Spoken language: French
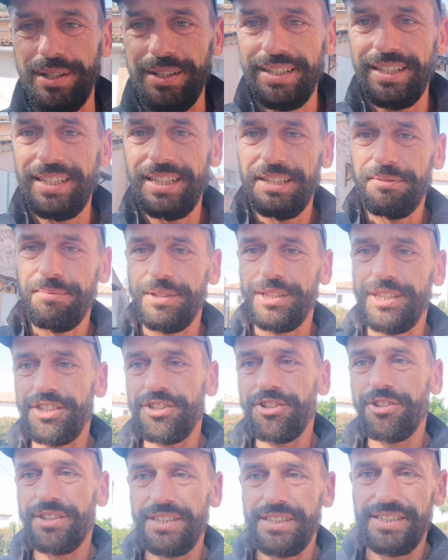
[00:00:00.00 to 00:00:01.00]
Hein. Mais des
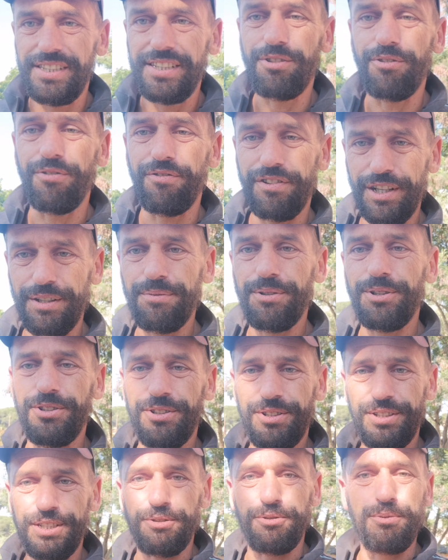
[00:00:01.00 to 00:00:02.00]
gens qui y sont vraiment
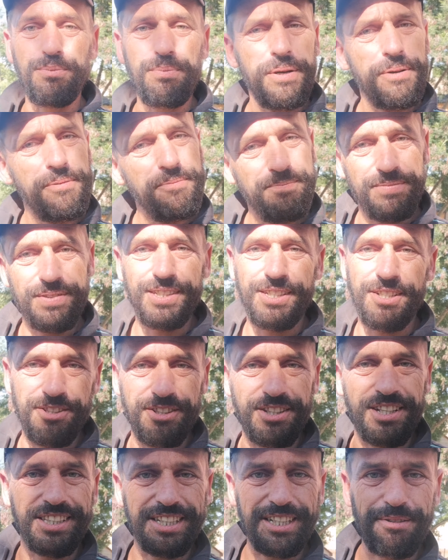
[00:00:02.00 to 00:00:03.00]
dans les groupes, il y
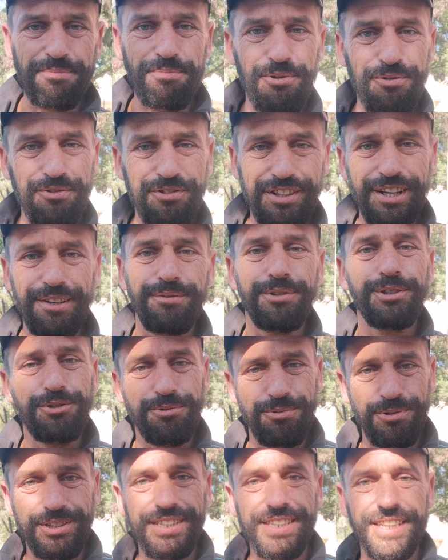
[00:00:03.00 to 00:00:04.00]
en a très peu finalement.
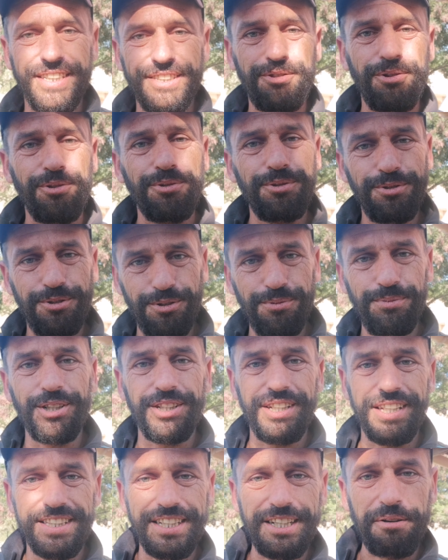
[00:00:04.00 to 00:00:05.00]
Je vous le dis, hein, sur YouTube, il y
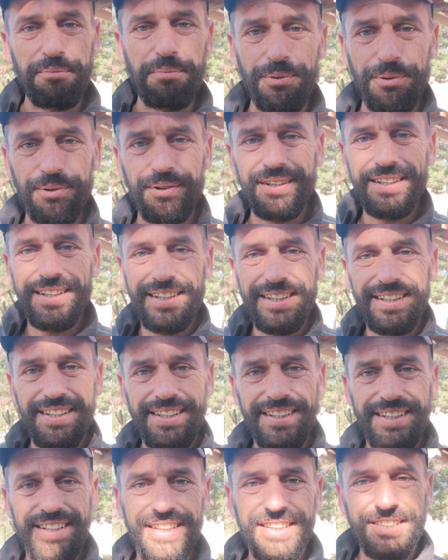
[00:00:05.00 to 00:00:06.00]
en a très peu.
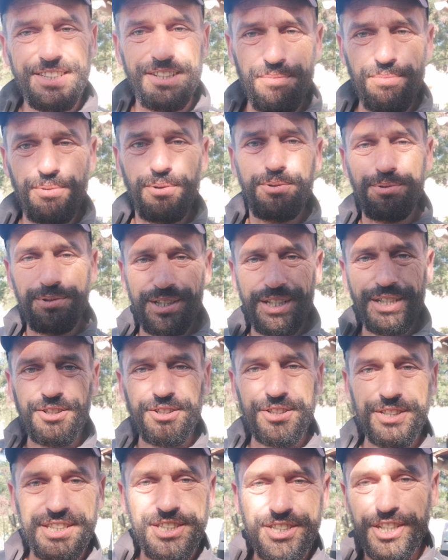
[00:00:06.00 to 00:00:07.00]
C'est beaucoup des
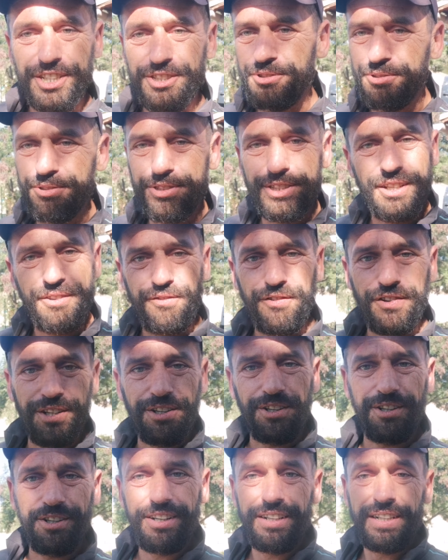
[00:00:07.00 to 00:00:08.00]
gens qui cherchent juste à
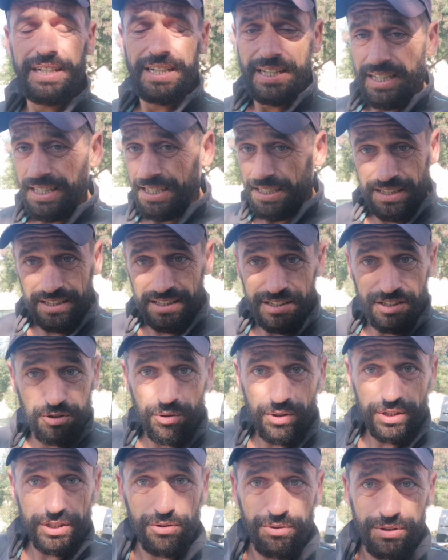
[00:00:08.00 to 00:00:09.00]
faire... Euh, ils
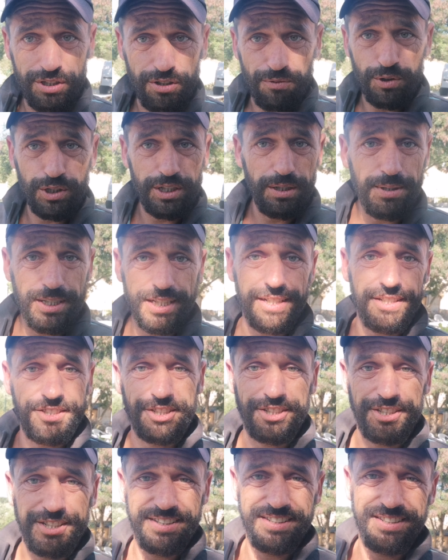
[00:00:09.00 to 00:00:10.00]
ont raison, ils envoient des
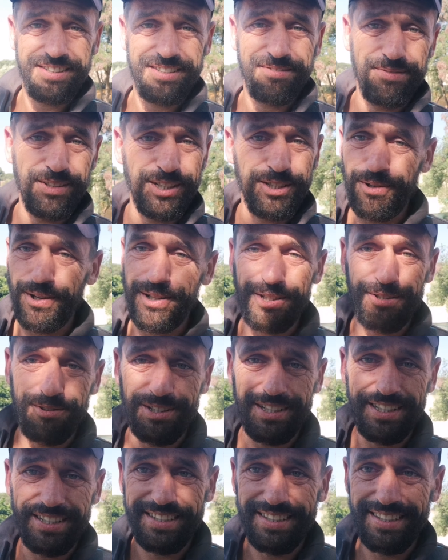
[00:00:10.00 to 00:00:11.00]
messages. Mais soyez
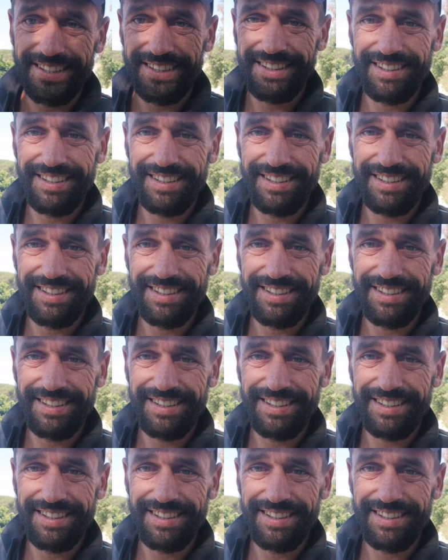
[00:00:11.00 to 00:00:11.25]
honnêtes.